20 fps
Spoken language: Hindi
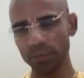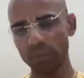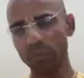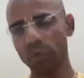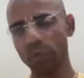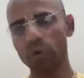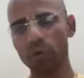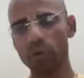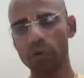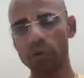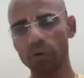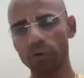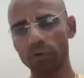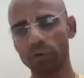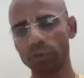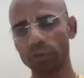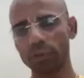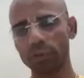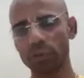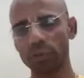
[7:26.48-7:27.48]
तो
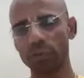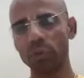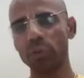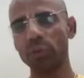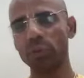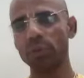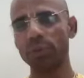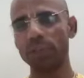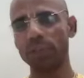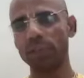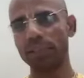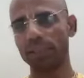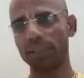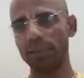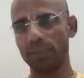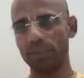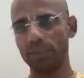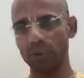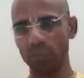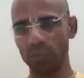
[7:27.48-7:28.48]
शुद्ध भक्ति
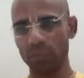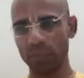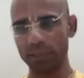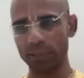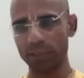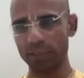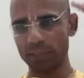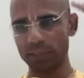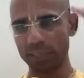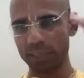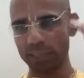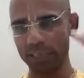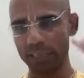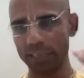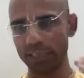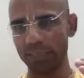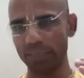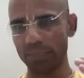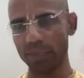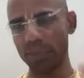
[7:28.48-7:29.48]
का प्रोपा जी उसके
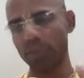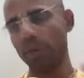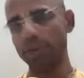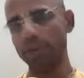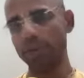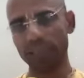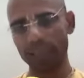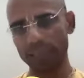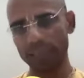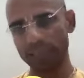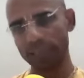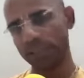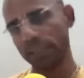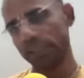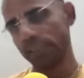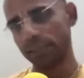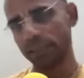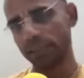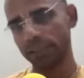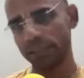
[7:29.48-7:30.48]
नीचे परिभाषा
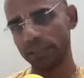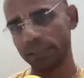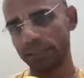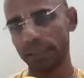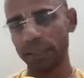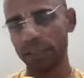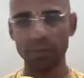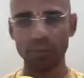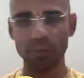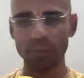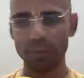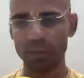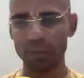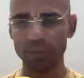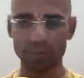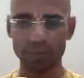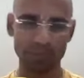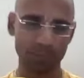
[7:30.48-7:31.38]
लिखते हैं हाँ,